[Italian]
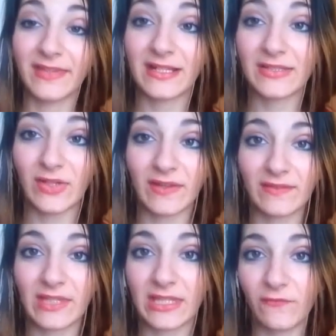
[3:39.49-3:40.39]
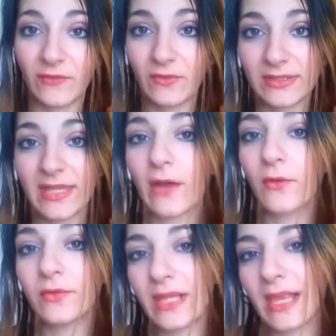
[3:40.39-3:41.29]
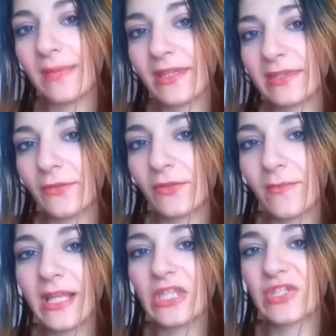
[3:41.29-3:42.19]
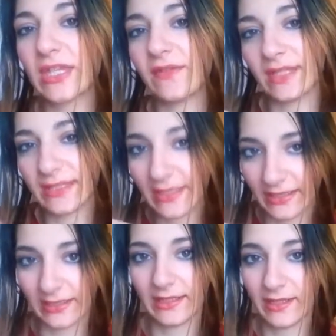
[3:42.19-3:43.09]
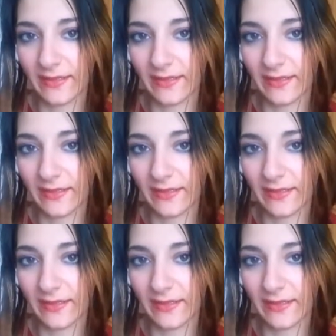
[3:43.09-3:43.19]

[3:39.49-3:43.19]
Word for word: nel senso che se hai difficoltà con delle limette normali ci state 20 anni